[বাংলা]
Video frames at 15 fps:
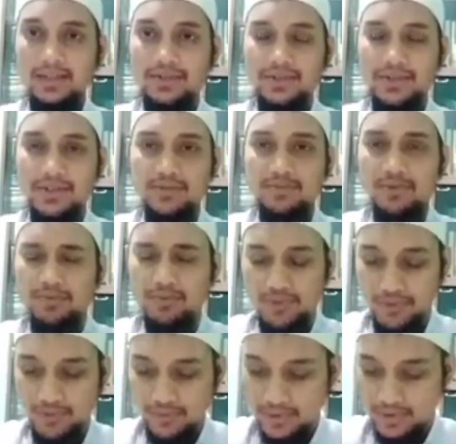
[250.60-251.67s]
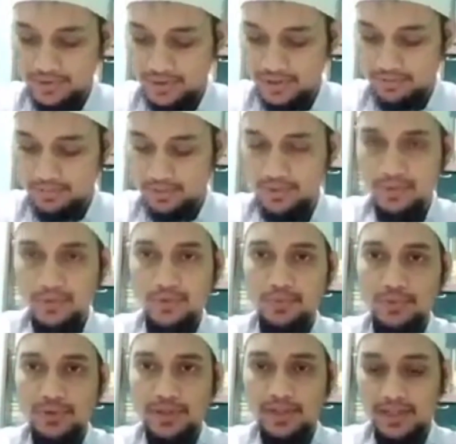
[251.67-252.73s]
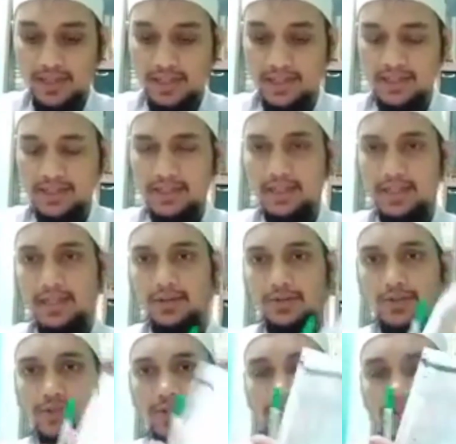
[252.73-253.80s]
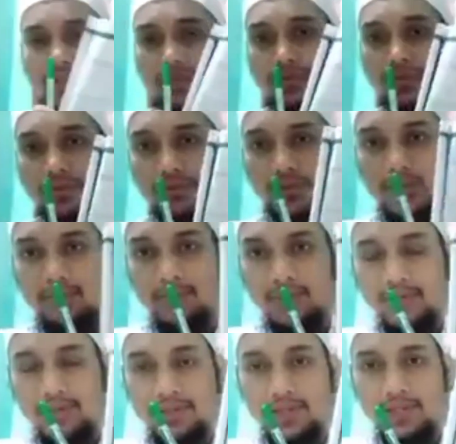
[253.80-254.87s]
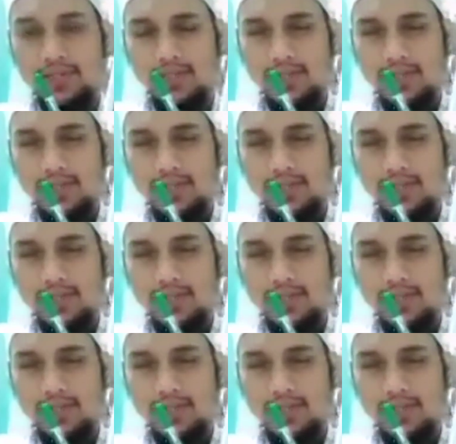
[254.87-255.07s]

ট্রান্সফরমেশনগুলো শিখব উপর থেকে নিচে ক্রস চেক করতে হবে অনেকটা